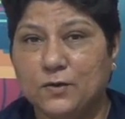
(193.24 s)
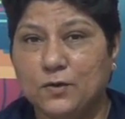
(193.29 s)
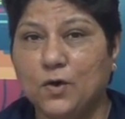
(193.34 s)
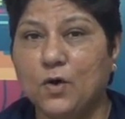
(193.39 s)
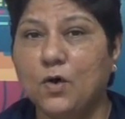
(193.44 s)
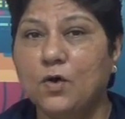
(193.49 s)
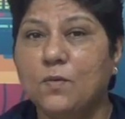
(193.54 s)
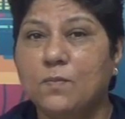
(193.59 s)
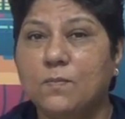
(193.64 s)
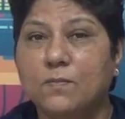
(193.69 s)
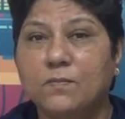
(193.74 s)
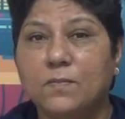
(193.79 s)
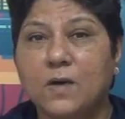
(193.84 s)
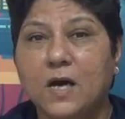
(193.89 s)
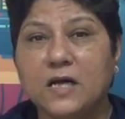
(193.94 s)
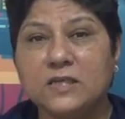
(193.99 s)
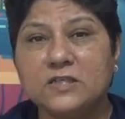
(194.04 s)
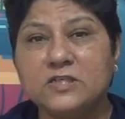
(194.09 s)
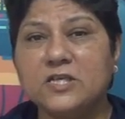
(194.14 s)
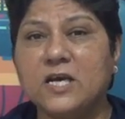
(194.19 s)
तो
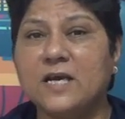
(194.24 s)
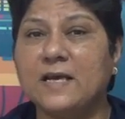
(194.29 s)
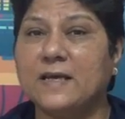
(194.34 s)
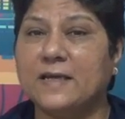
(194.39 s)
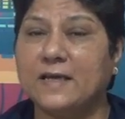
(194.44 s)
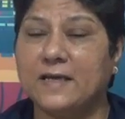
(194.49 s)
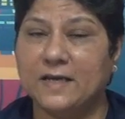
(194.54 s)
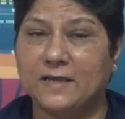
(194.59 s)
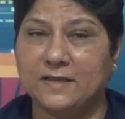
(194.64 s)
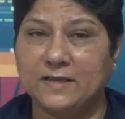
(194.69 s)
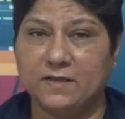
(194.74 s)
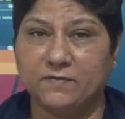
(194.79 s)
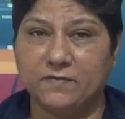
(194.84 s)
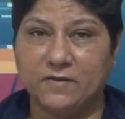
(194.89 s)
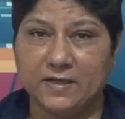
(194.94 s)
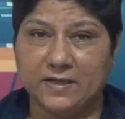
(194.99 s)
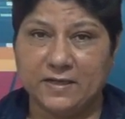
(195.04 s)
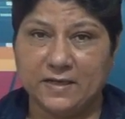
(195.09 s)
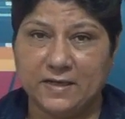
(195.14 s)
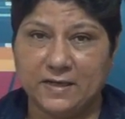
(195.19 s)
अच्छा लगेगा
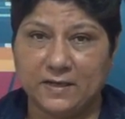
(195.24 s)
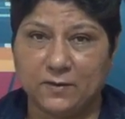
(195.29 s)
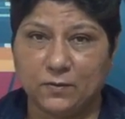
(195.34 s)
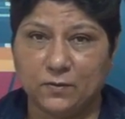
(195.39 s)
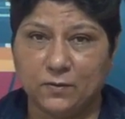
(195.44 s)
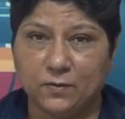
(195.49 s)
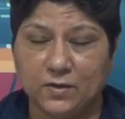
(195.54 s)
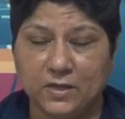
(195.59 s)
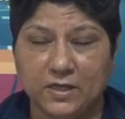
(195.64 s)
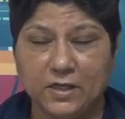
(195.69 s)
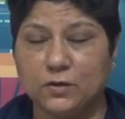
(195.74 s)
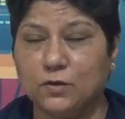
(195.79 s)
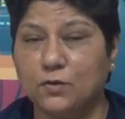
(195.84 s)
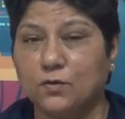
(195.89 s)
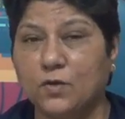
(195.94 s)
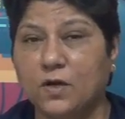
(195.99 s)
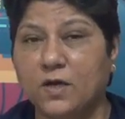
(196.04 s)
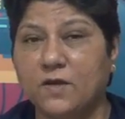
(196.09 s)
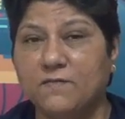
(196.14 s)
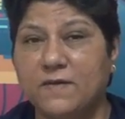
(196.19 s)
देवी अहिल्या को ये तो
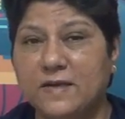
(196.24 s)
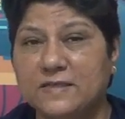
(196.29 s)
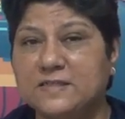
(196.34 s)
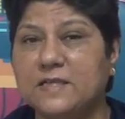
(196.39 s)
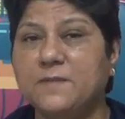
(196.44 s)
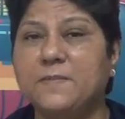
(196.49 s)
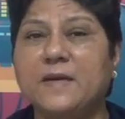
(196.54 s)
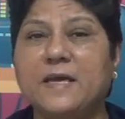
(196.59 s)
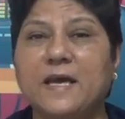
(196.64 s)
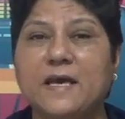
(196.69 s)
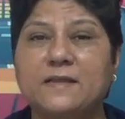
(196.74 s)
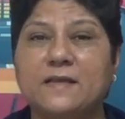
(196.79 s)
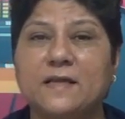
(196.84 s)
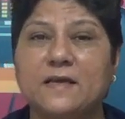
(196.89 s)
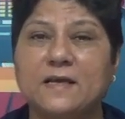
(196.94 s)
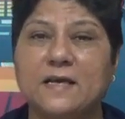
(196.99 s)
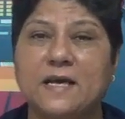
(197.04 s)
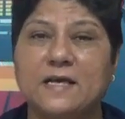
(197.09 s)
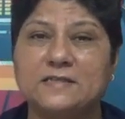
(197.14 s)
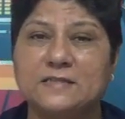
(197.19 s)
उन्होंने वैसे भी कह
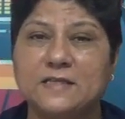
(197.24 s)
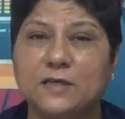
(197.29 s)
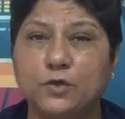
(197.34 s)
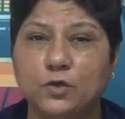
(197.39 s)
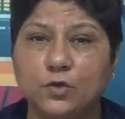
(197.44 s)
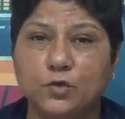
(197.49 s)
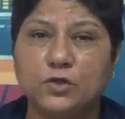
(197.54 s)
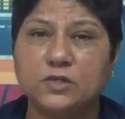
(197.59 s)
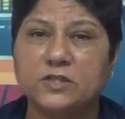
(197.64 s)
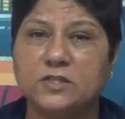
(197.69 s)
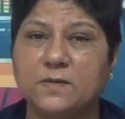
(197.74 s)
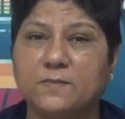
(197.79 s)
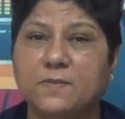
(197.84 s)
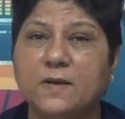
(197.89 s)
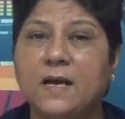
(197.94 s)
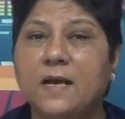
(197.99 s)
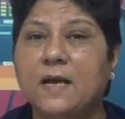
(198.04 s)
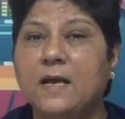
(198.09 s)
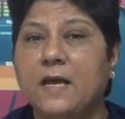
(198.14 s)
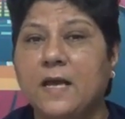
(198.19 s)
दिया कि ऐसा यूथ
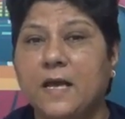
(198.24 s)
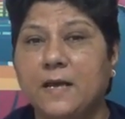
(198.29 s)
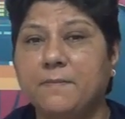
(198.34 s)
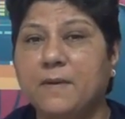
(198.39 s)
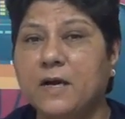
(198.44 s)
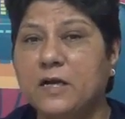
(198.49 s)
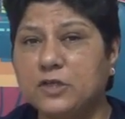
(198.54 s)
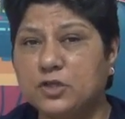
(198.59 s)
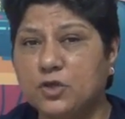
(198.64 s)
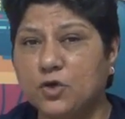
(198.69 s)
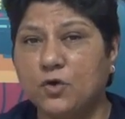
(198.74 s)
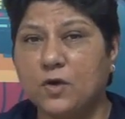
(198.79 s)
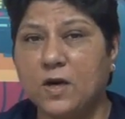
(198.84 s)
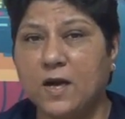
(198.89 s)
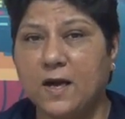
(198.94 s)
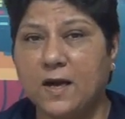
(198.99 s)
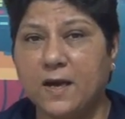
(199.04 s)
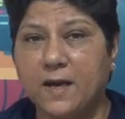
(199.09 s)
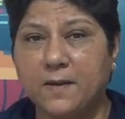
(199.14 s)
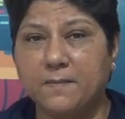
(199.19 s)
जब एमर्ज हो
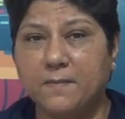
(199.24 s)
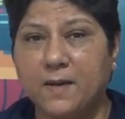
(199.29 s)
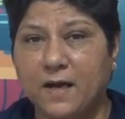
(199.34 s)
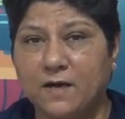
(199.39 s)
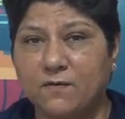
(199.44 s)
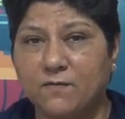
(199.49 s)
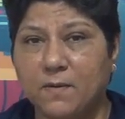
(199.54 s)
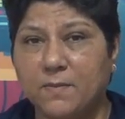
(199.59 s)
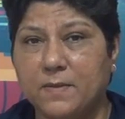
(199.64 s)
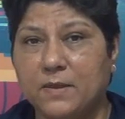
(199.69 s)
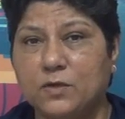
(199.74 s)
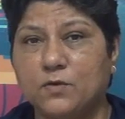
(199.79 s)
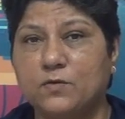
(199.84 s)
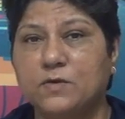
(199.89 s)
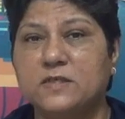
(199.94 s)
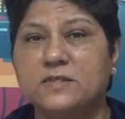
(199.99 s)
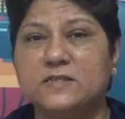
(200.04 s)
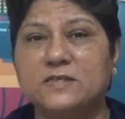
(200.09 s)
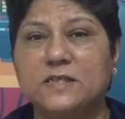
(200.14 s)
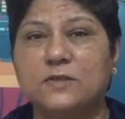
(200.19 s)
रहा है मालवा में तो
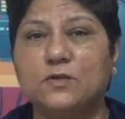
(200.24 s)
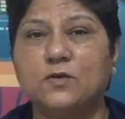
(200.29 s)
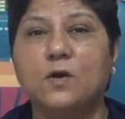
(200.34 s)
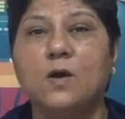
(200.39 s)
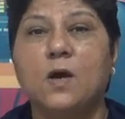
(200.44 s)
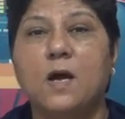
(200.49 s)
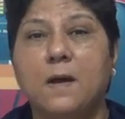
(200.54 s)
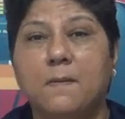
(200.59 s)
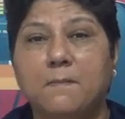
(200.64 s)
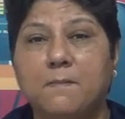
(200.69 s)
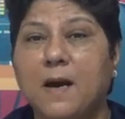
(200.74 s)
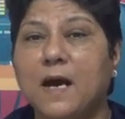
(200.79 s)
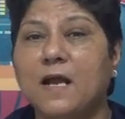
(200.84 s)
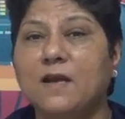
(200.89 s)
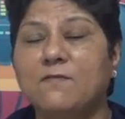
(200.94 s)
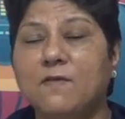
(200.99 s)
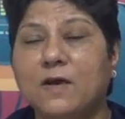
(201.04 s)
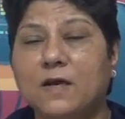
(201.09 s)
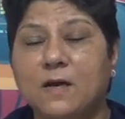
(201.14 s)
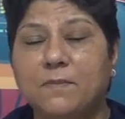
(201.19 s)
इससे तो
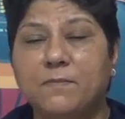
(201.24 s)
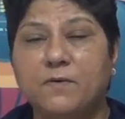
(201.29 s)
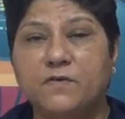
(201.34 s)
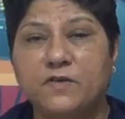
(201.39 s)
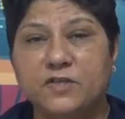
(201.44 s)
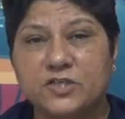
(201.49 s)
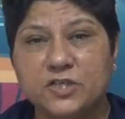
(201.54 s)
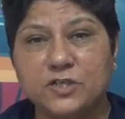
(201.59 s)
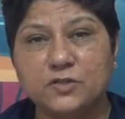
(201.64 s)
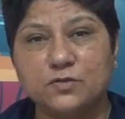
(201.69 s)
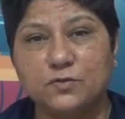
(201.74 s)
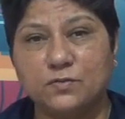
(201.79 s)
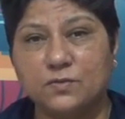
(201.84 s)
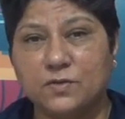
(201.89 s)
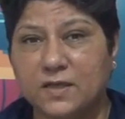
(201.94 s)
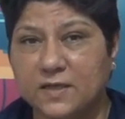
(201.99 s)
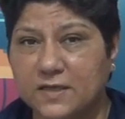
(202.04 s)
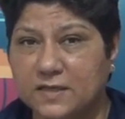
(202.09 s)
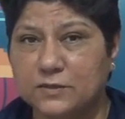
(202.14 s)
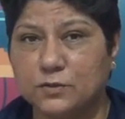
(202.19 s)
मालवा का भविष्य
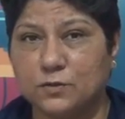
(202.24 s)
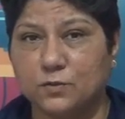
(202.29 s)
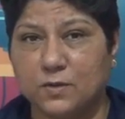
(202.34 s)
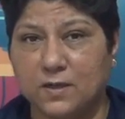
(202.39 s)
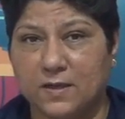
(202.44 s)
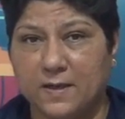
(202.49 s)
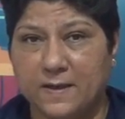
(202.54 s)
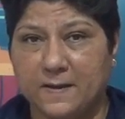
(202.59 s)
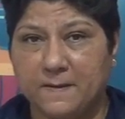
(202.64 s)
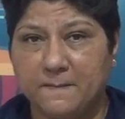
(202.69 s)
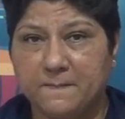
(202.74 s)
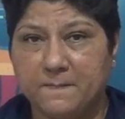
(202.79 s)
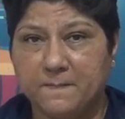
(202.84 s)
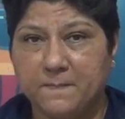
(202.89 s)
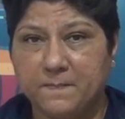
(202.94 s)
सुंदर ही सुंदर है